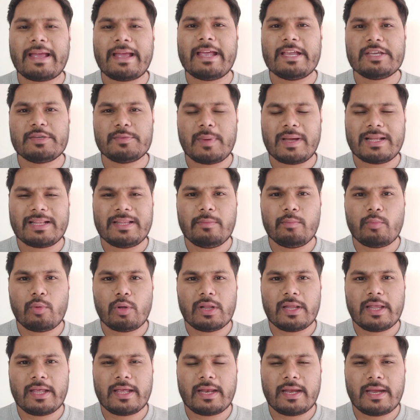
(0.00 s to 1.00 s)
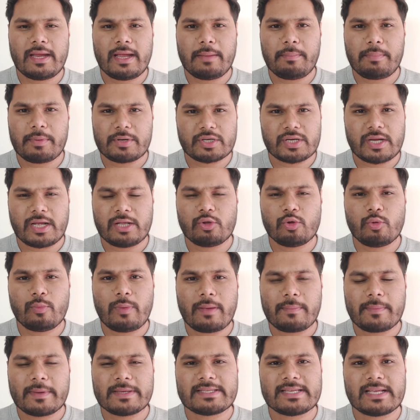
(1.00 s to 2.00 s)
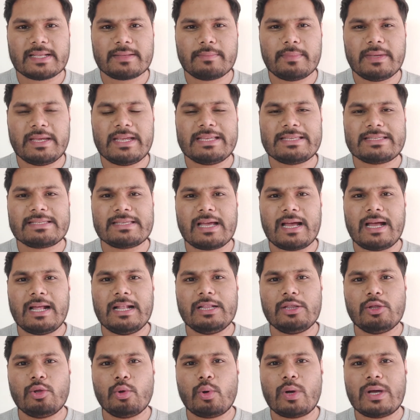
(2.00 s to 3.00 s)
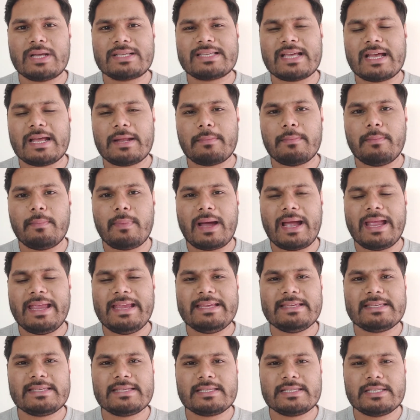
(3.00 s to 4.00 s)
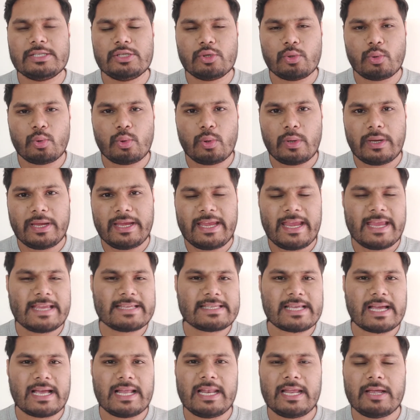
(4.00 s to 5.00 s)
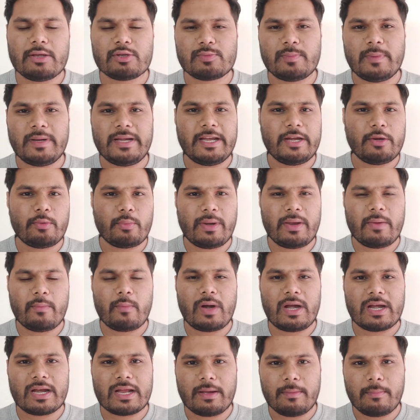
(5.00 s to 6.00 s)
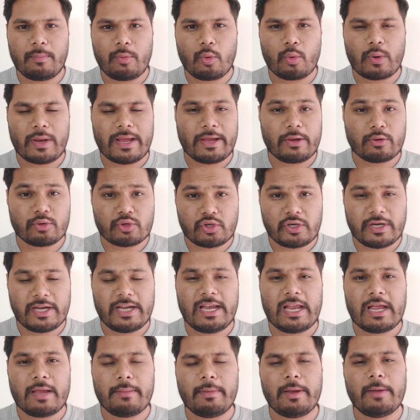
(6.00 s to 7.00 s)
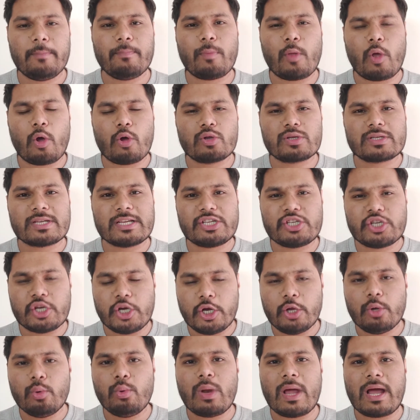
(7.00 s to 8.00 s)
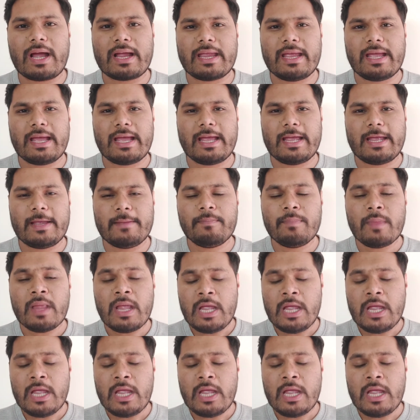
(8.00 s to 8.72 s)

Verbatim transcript: इस बाद में बॉल देख रहे हैं आप प्रशांत हूँ मैं आपके साथ में साल 2022 जो ये साल है उसमें टी वर्ल्ड कप होना है ऑस्ट्रेलिया में और उसका शेड्यूल आ गया है